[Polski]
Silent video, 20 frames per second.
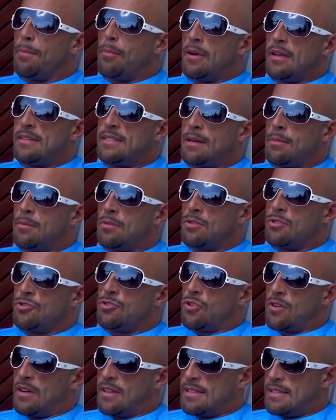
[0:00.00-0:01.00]
Polecam
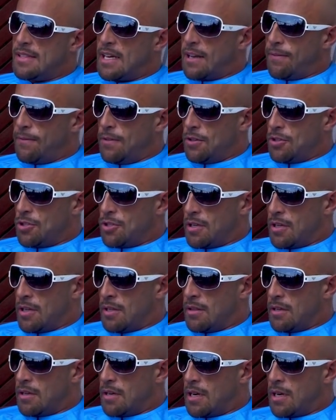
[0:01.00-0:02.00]
Chocolate Starfish
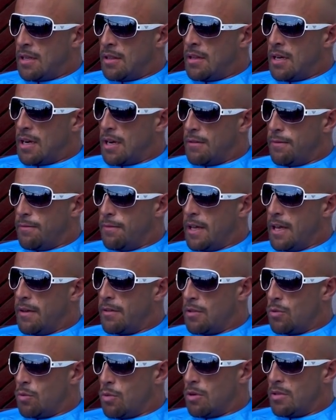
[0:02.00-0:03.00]
and the Hot Duck
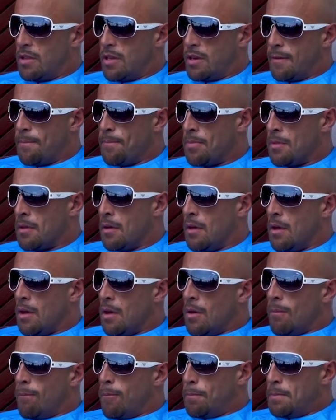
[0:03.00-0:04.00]
Flavored Water.
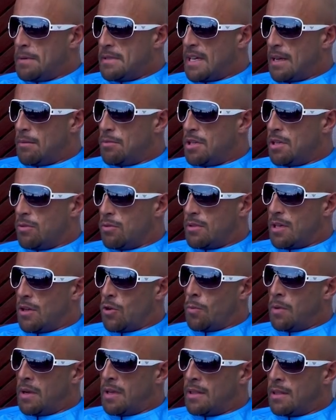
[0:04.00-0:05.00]
Popisałem się tutaj
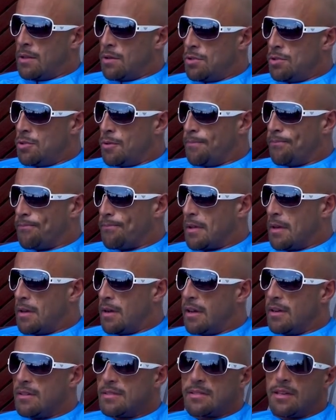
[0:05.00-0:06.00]
umiejętnością e,
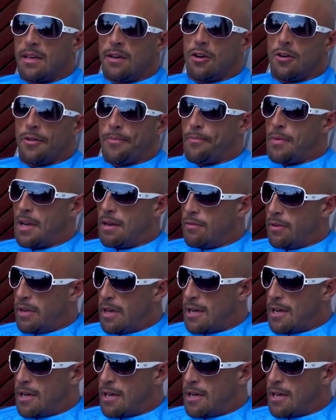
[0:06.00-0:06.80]
angielskiego, brawo